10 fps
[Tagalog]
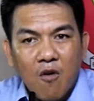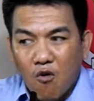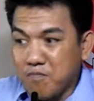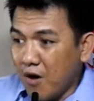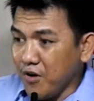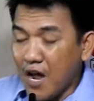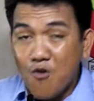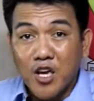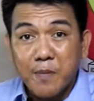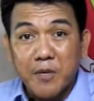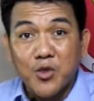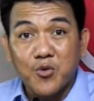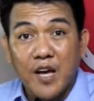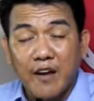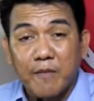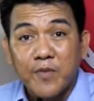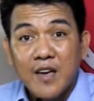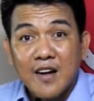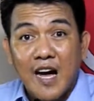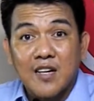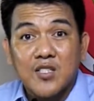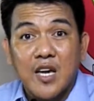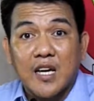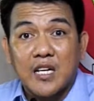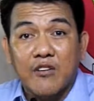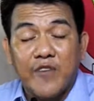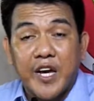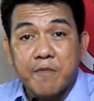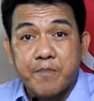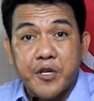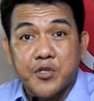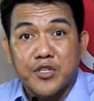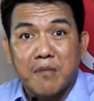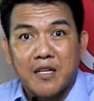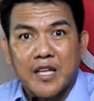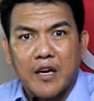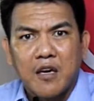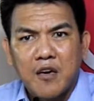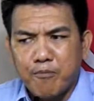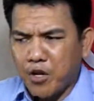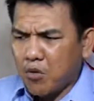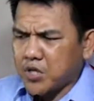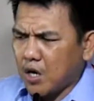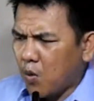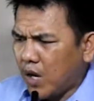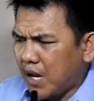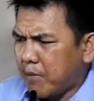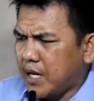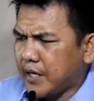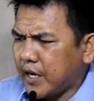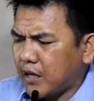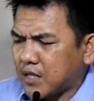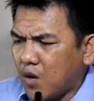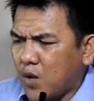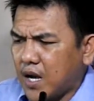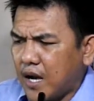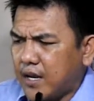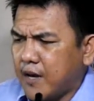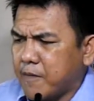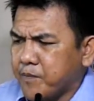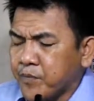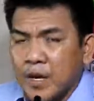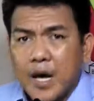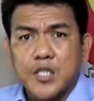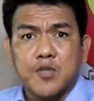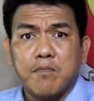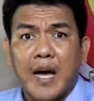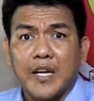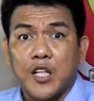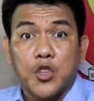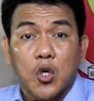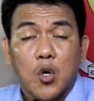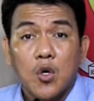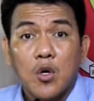Ug mao na akong gipamatud-an nga ang second divine person na matay. mo siya nga wala man lagi tawag anang as man dito.